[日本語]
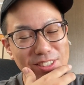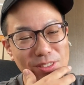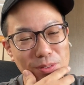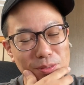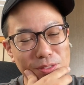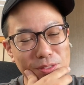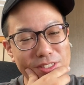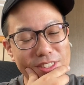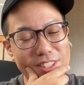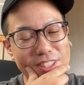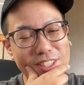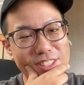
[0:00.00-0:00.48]
と
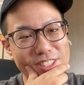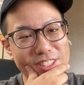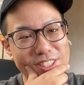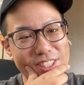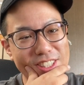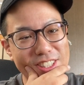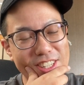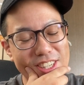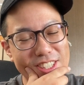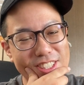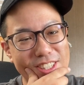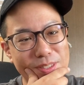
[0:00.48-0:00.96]
思ってです
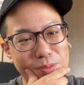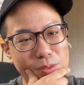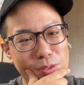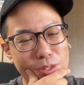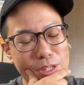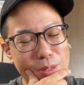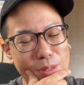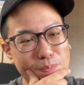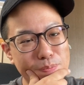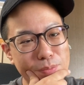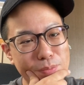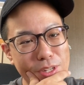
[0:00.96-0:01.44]
ね、なんかも
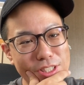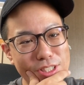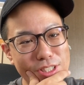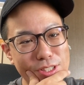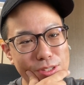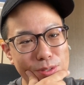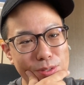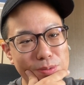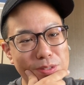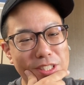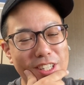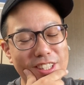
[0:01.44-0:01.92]
う一発
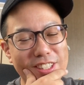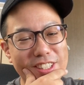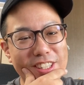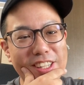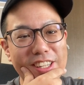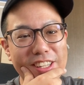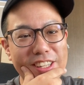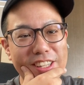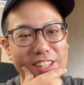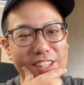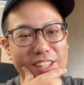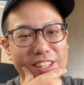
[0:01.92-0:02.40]
勝負なん
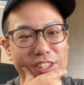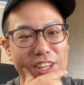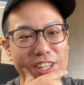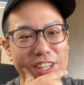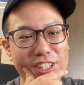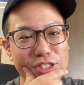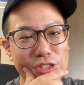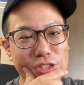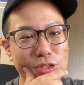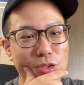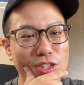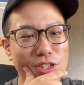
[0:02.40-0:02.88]
で、
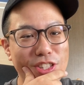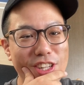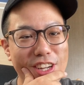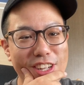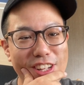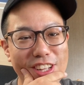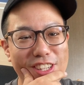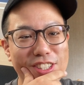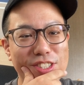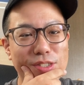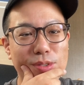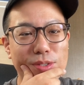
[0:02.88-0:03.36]
検証はでき
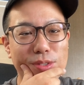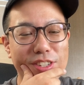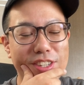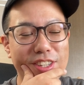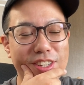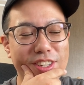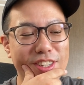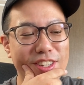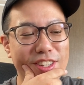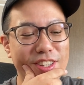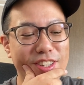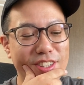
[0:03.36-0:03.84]
ないんですよ
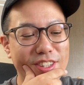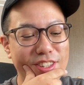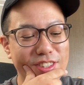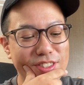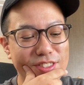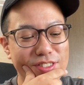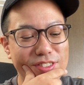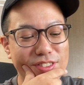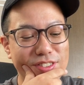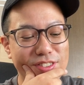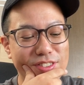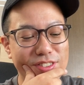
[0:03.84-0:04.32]
ね。あ
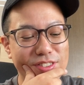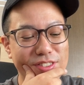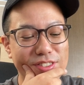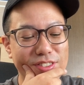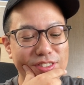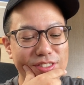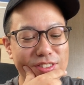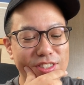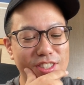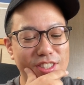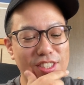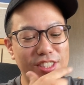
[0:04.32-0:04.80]
の、
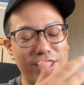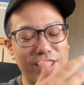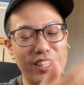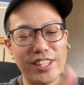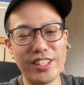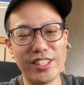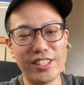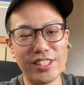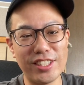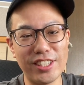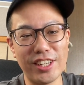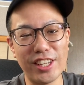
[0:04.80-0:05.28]
事前
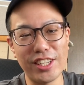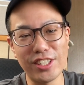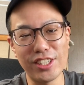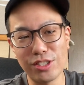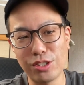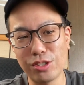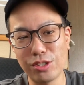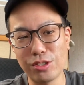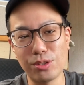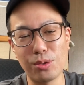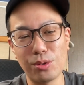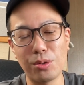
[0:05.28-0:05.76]
に練
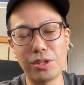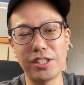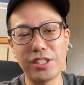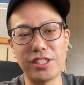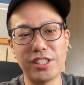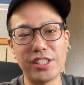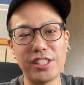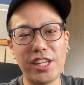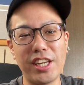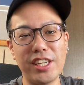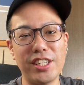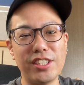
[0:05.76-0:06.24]
習とか
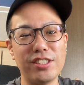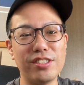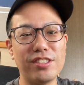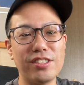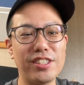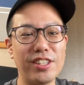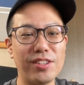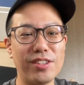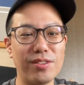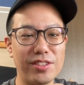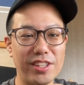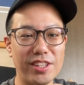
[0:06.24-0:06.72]
したいんで
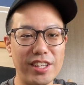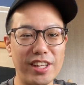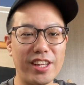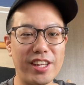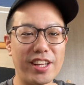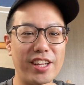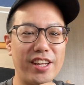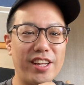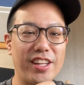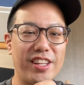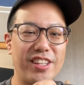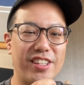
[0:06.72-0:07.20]
すけど
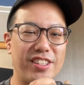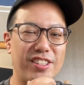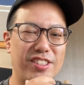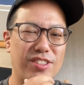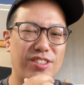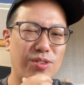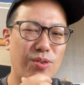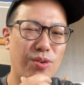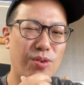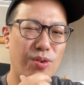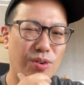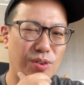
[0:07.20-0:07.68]
ね。
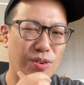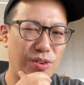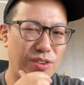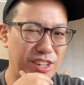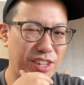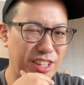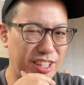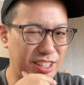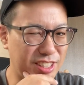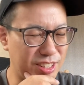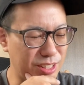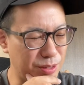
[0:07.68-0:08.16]
こ
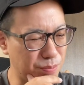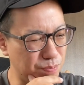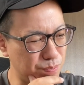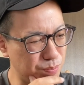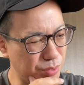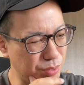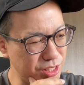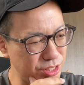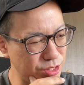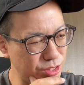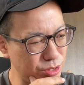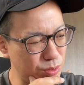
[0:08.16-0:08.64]
れ、一
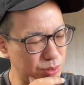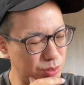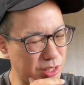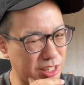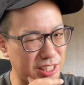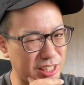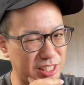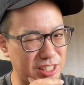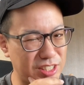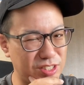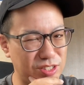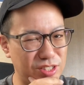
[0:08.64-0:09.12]
発勝負だ
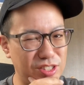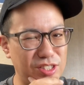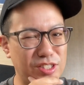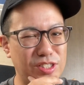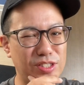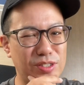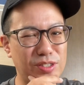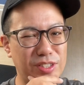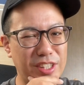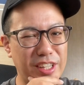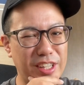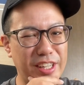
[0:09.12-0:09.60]
からきついんで
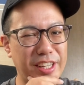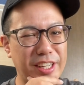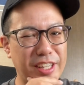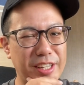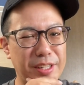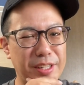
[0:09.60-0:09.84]
すよね。